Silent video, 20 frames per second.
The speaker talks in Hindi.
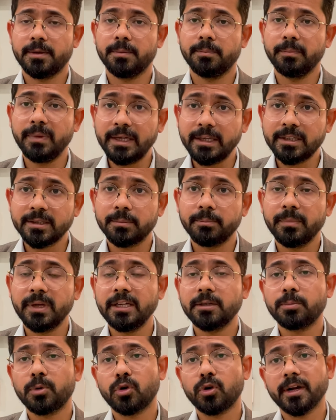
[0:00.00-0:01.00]
मीट
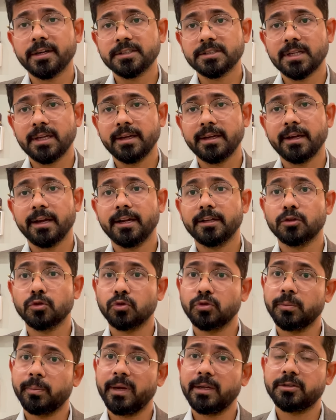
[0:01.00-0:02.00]
मीट प्रोडक्ट्स ले रहे हैं तो
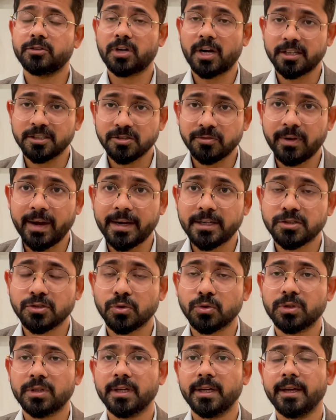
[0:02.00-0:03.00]
उनमें ट्रांस फैट्स
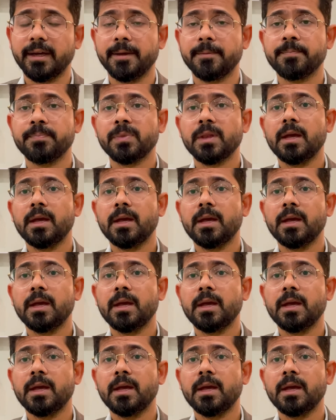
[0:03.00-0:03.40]
होते हैं